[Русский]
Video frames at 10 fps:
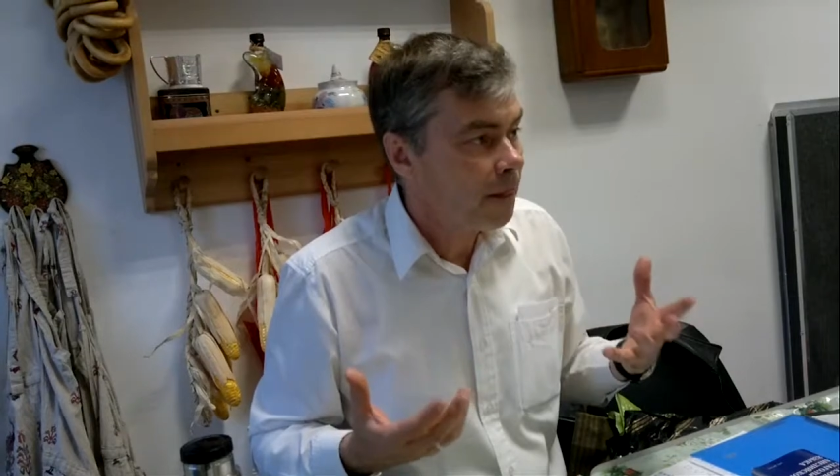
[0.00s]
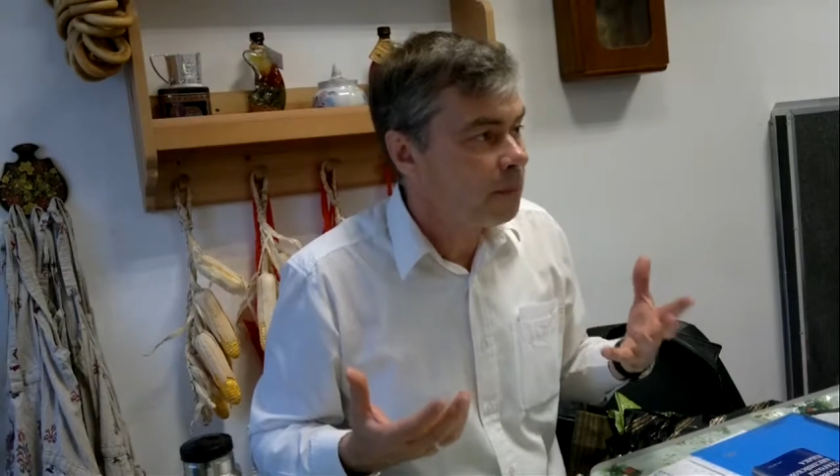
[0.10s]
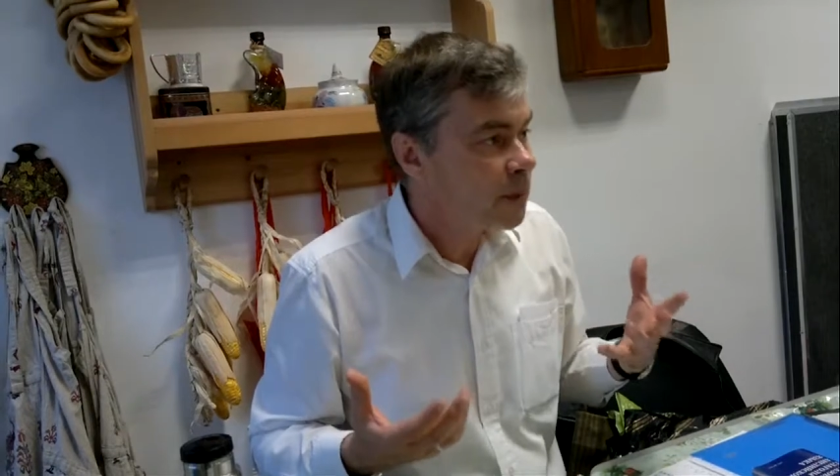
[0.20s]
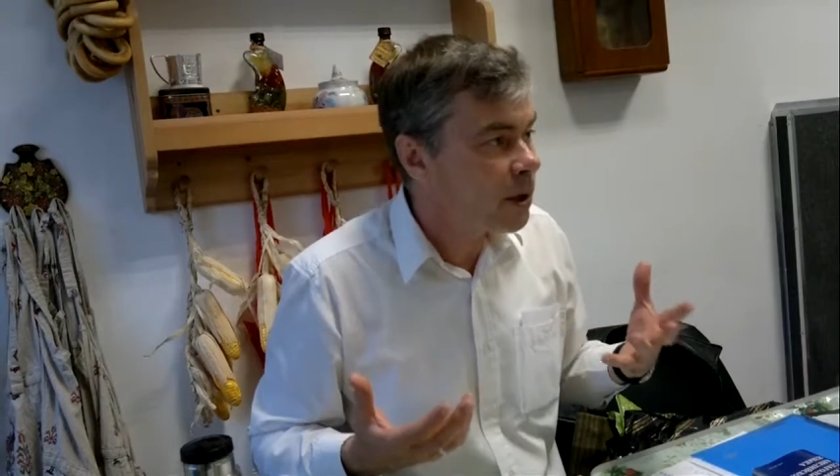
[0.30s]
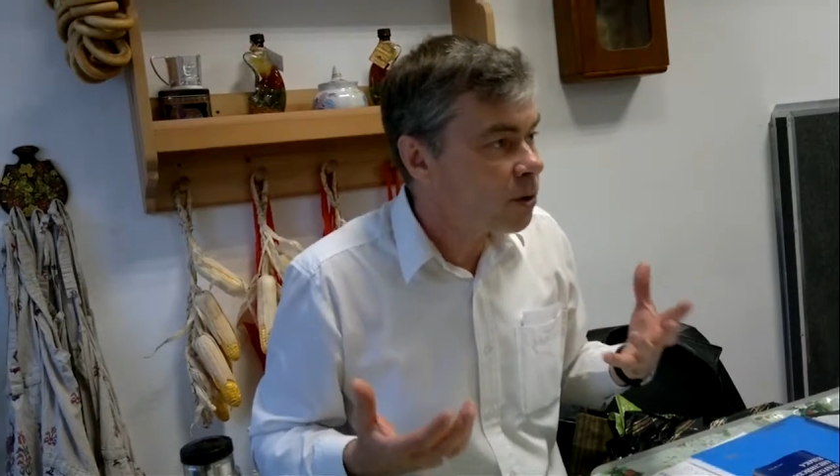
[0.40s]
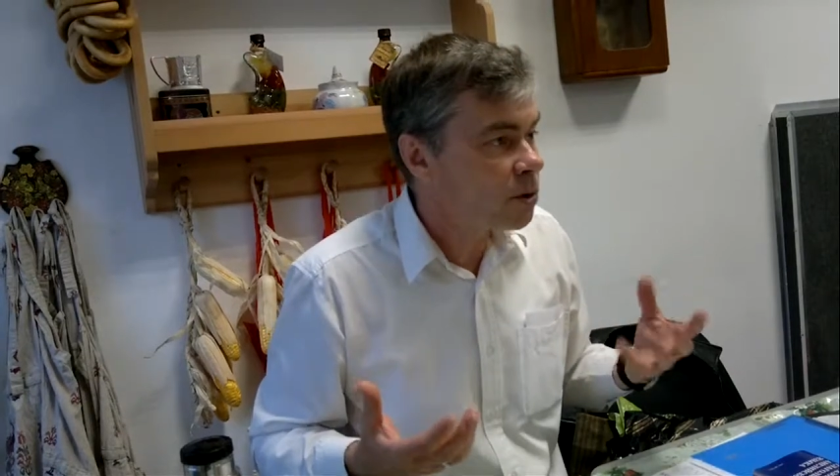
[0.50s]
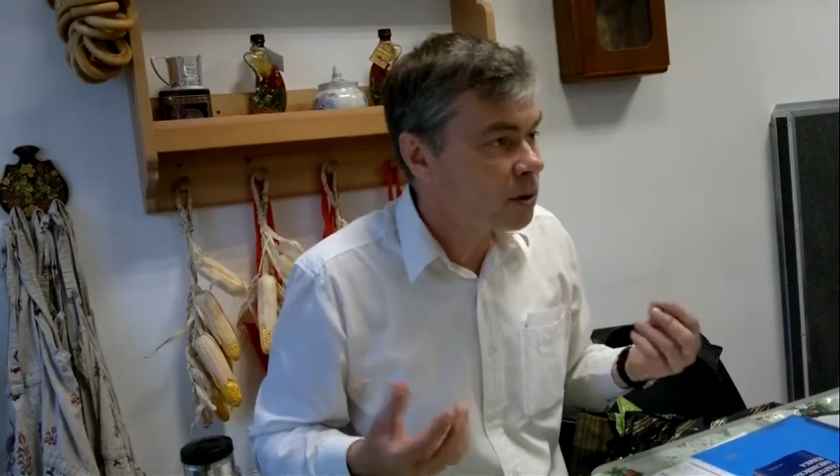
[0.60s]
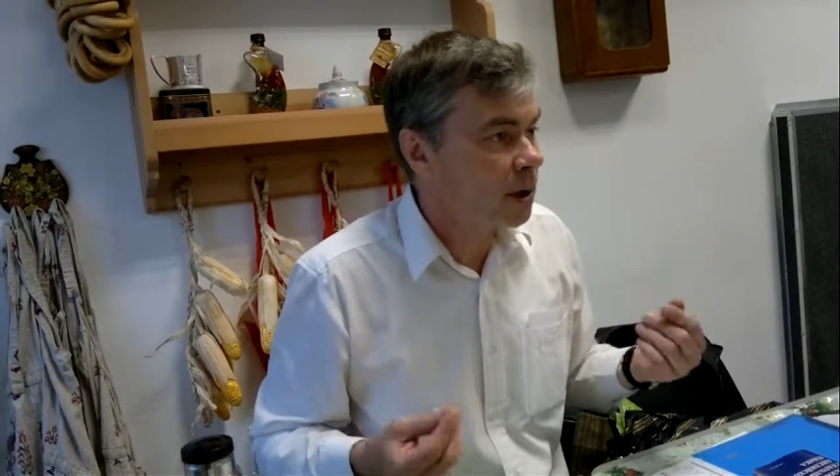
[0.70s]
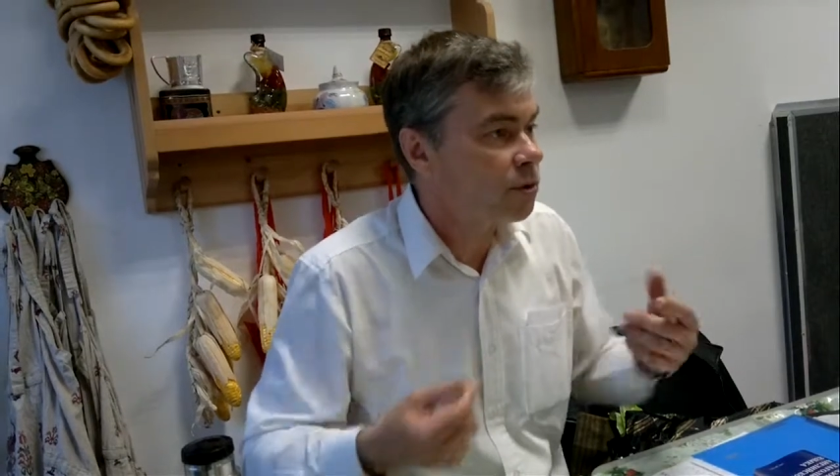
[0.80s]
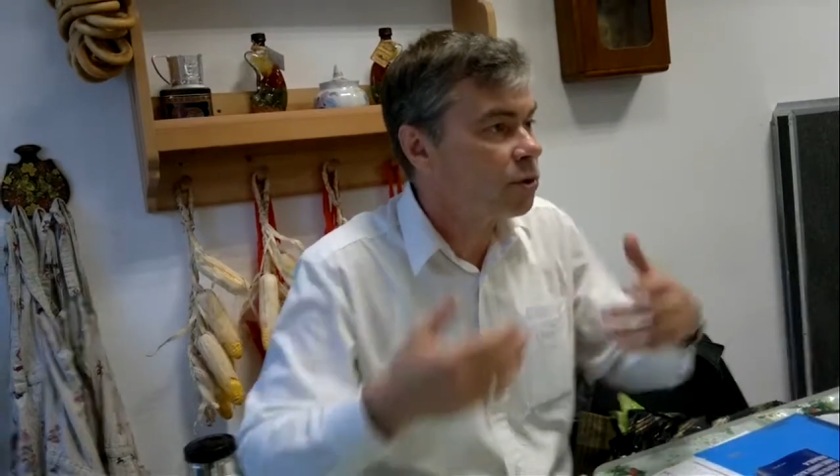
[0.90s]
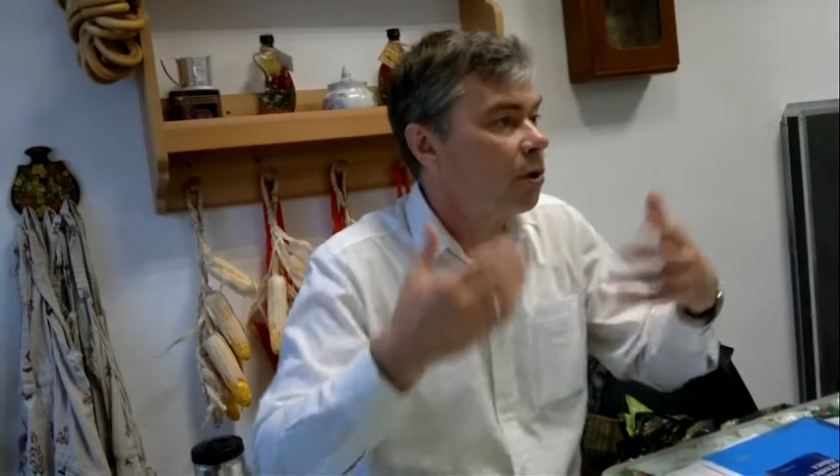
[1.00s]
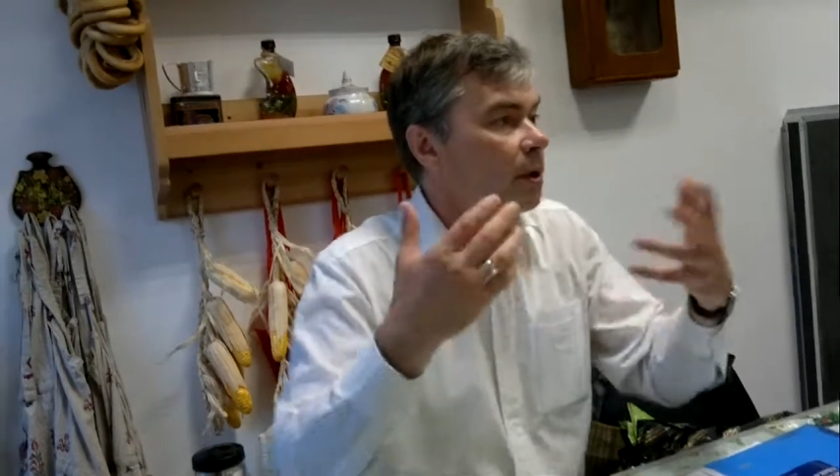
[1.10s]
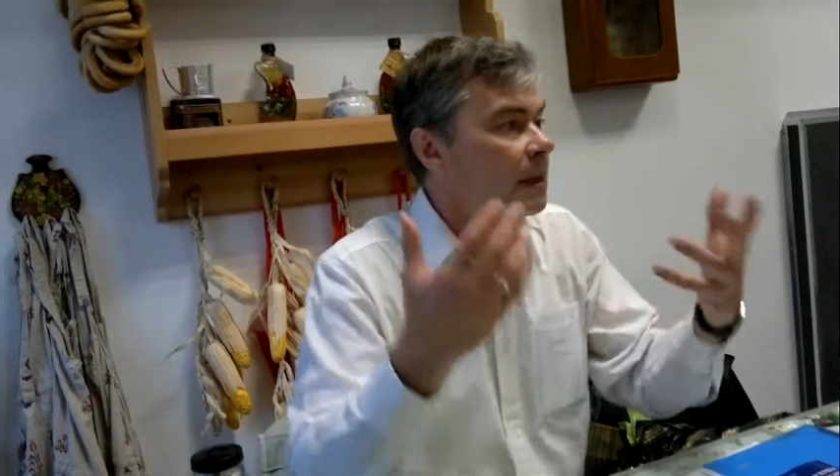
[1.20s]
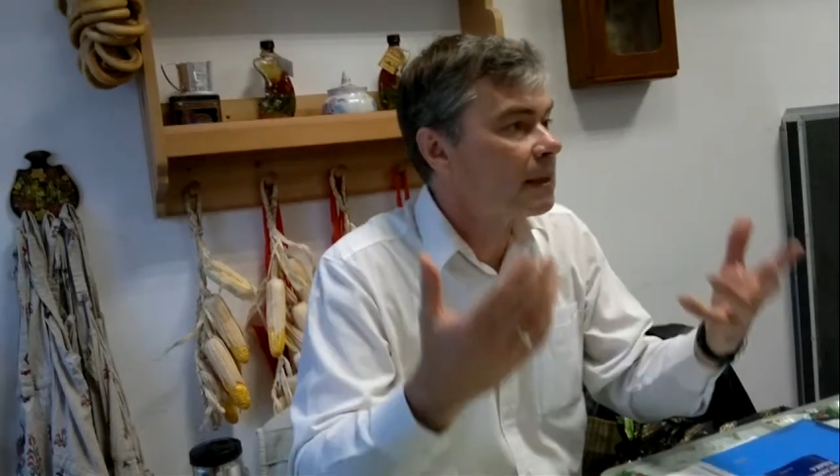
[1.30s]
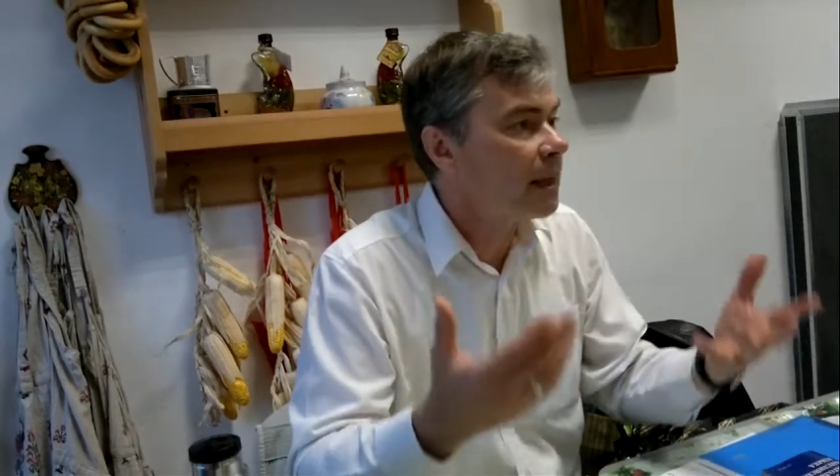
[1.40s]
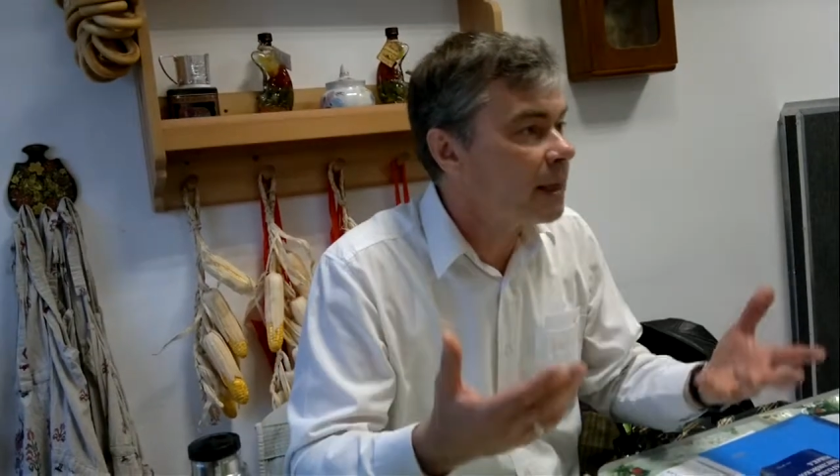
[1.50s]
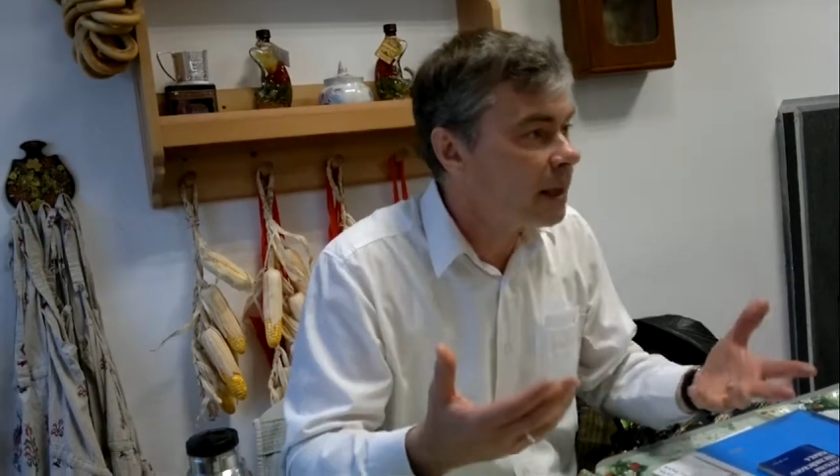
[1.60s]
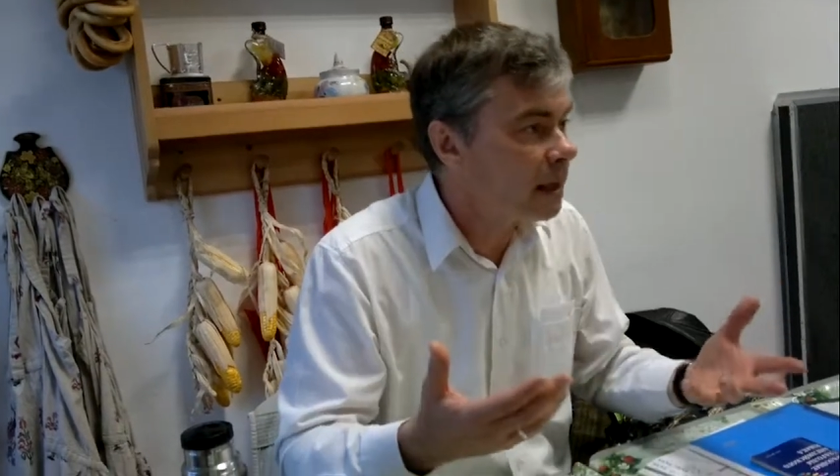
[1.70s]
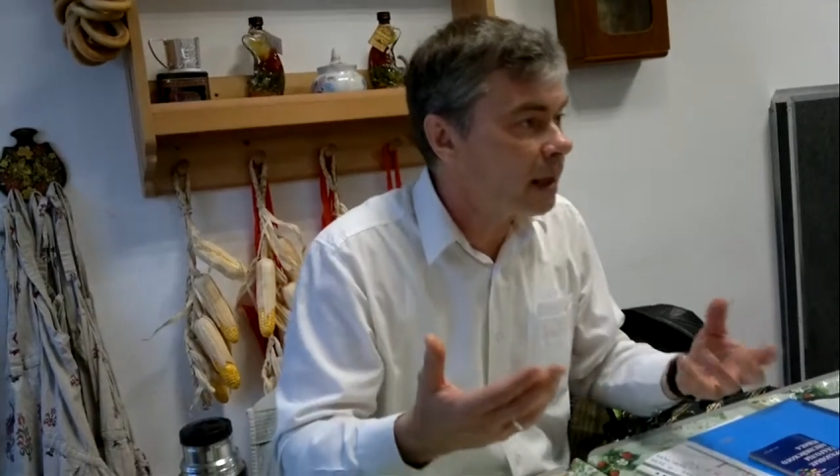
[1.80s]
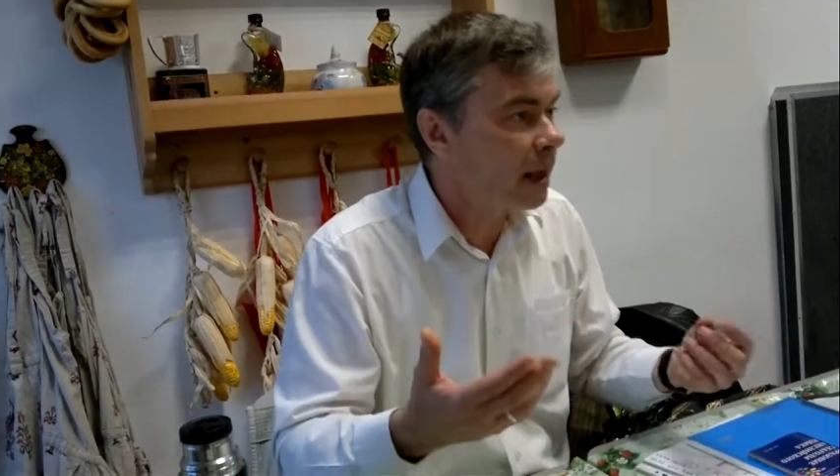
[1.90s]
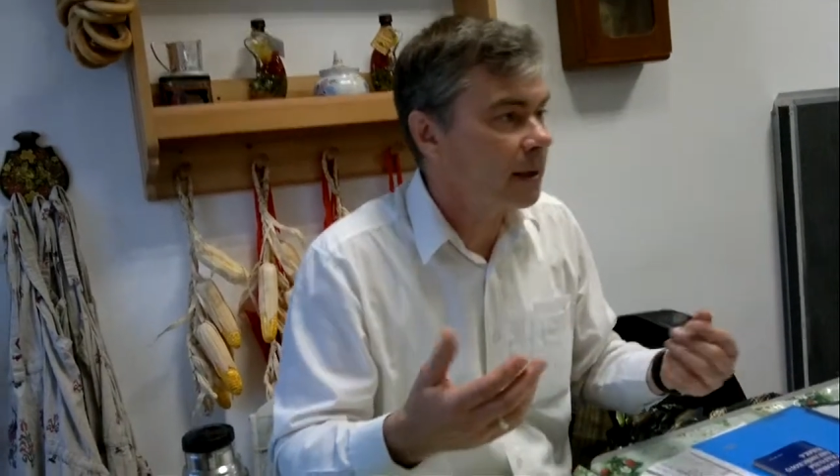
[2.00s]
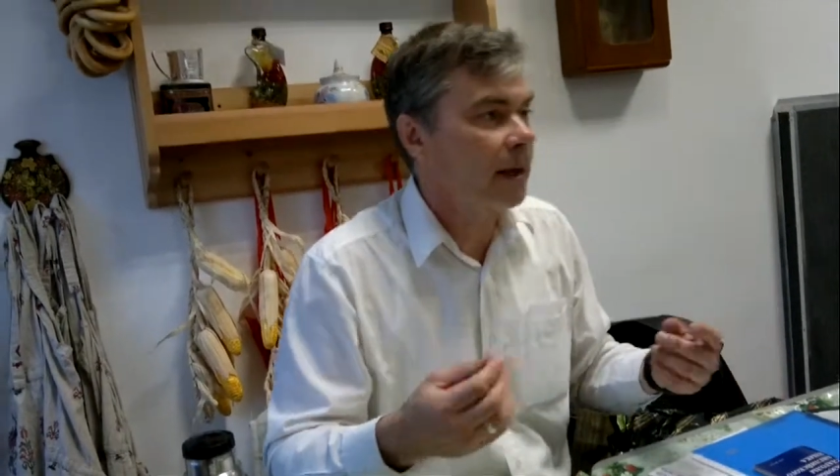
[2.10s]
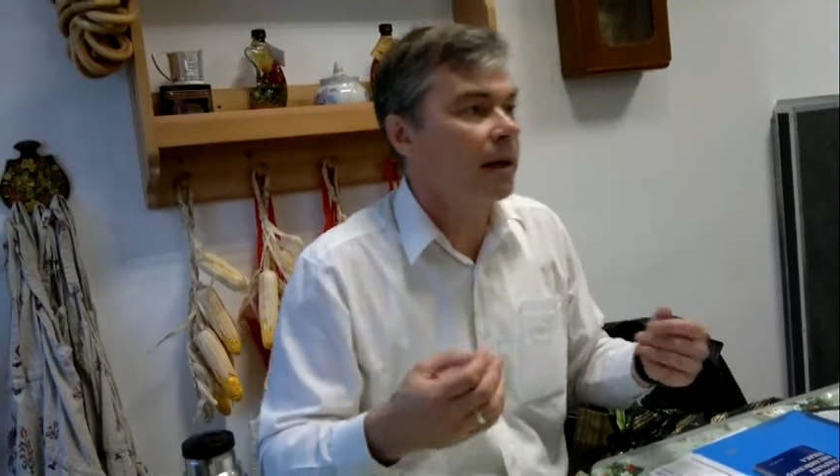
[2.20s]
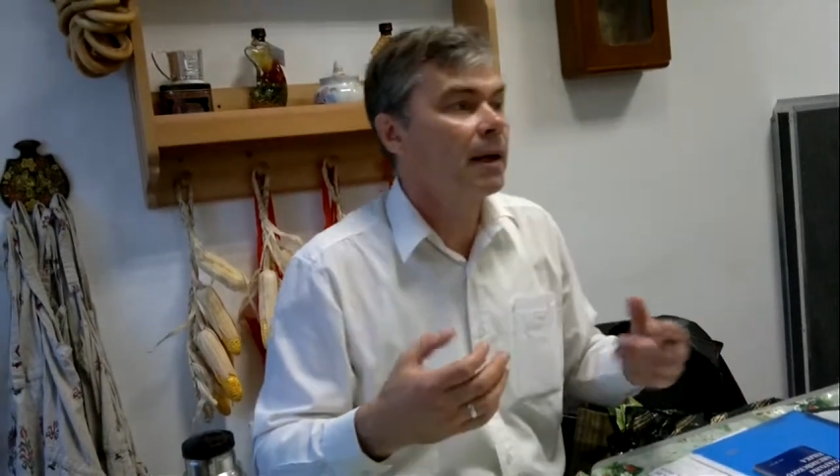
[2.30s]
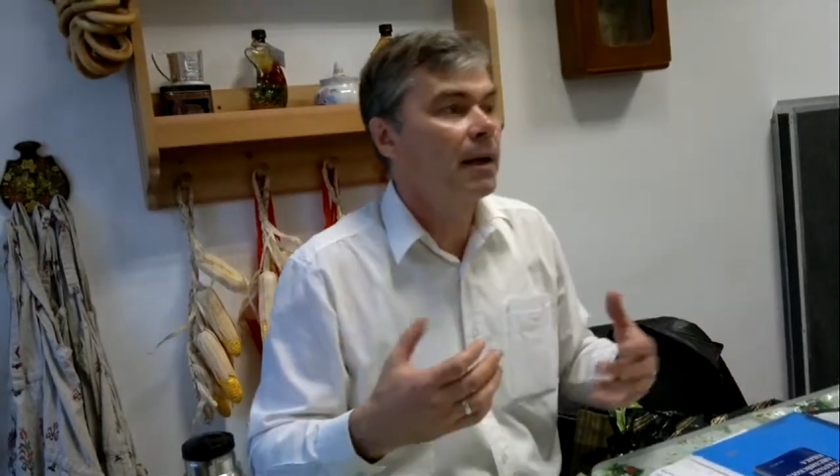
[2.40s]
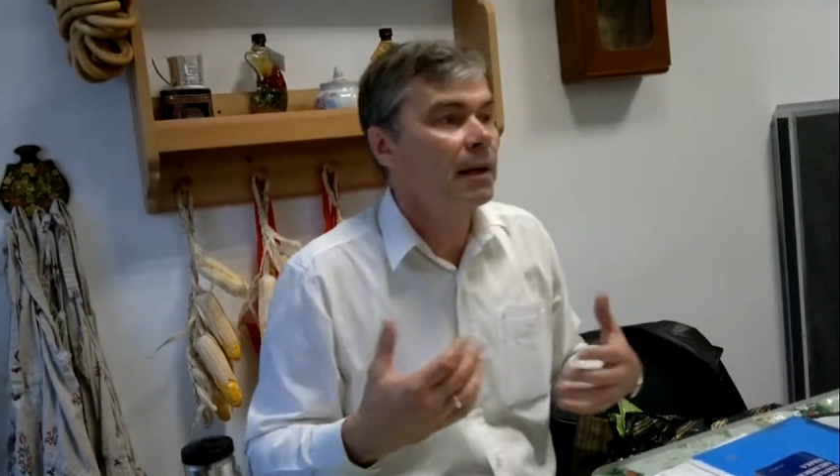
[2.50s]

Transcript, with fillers: мне уже это все надоело, да,